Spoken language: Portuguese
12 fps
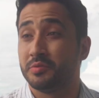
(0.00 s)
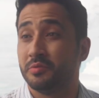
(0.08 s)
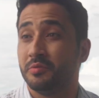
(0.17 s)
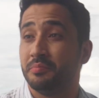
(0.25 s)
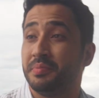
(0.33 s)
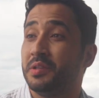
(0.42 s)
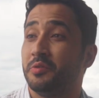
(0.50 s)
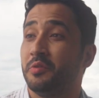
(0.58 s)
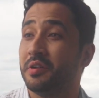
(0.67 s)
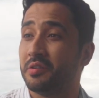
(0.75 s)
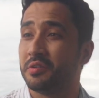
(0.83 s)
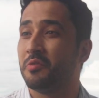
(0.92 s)
de um
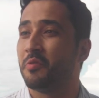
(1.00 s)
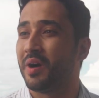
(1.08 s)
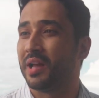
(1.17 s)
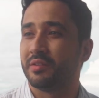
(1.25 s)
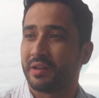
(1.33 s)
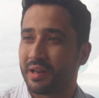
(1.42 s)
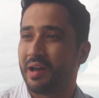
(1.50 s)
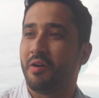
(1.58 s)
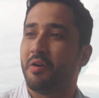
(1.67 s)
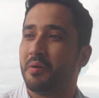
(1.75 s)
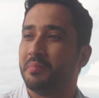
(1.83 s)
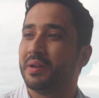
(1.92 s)
pintor, é o seu quadro, é aquela
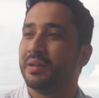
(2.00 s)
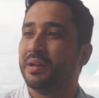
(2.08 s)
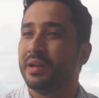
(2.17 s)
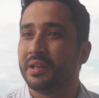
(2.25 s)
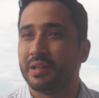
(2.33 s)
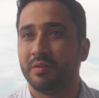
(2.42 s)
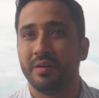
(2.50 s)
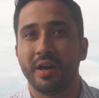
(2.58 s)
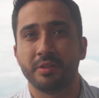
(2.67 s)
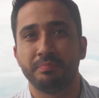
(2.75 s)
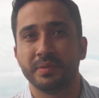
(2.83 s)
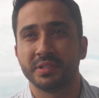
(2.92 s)
obra. Então,
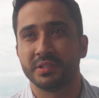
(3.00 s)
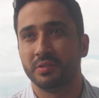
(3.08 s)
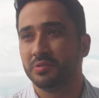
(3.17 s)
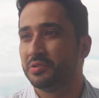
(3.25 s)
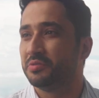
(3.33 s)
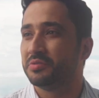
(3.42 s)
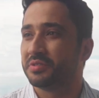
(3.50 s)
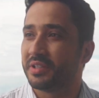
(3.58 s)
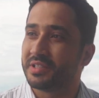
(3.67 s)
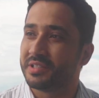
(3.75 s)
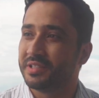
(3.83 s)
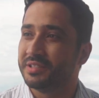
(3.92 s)
a expressão de um
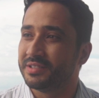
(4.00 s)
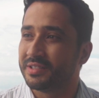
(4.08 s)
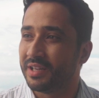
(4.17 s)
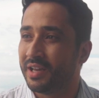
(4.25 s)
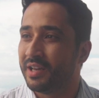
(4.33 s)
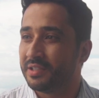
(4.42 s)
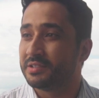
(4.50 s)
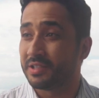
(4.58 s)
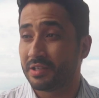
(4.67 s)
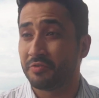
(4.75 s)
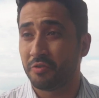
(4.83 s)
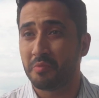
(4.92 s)
cientista, de
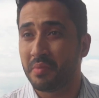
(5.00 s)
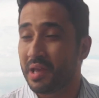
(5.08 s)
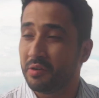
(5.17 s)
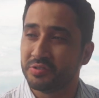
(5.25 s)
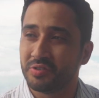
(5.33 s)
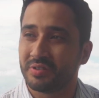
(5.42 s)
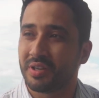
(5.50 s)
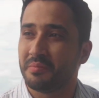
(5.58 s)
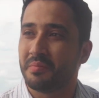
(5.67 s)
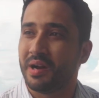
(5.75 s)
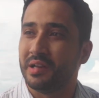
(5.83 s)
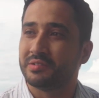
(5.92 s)
certa forma, é o seu
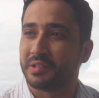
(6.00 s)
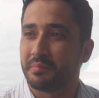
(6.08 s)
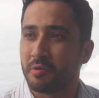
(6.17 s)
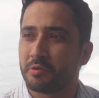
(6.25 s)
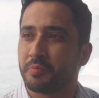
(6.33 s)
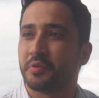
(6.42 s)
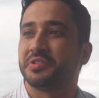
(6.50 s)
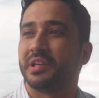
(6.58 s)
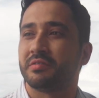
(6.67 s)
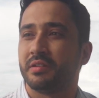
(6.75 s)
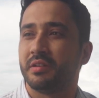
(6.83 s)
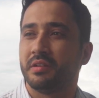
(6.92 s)
trabalho, sabe? É os
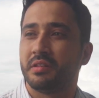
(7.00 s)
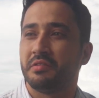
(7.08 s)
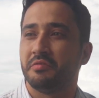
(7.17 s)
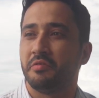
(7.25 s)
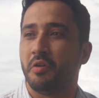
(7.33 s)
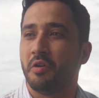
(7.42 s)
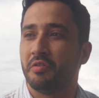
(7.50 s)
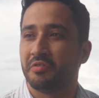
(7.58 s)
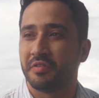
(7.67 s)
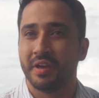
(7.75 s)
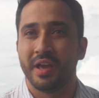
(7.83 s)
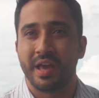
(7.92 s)
projetos que ele
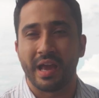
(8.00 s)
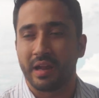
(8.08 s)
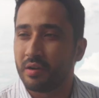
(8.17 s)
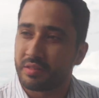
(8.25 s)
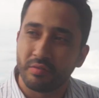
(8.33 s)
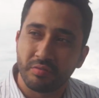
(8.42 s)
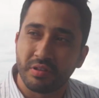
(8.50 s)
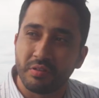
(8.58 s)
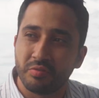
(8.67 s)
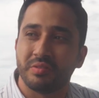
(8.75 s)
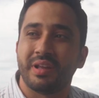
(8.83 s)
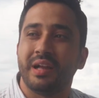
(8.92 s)
desenvolve, é, são os
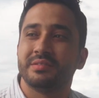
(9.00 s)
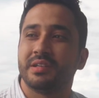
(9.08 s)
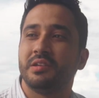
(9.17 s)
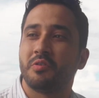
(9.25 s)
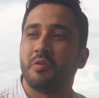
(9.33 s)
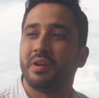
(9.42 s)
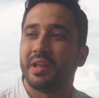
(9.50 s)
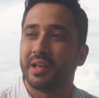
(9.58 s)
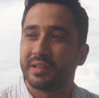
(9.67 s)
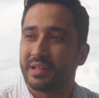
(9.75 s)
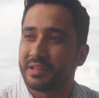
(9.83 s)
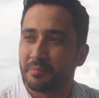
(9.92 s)
resultados que ele
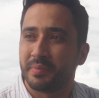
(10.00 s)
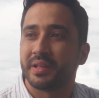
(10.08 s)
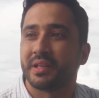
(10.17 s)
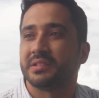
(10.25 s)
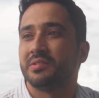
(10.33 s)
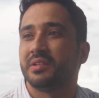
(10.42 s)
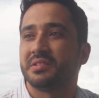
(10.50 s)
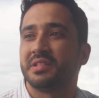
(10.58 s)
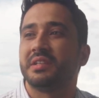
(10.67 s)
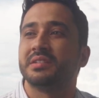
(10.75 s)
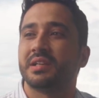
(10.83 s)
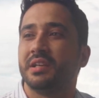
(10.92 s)
coleta, a interpretação da
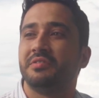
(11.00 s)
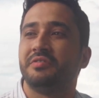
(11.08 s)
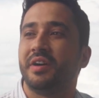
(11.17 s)
ciência que ele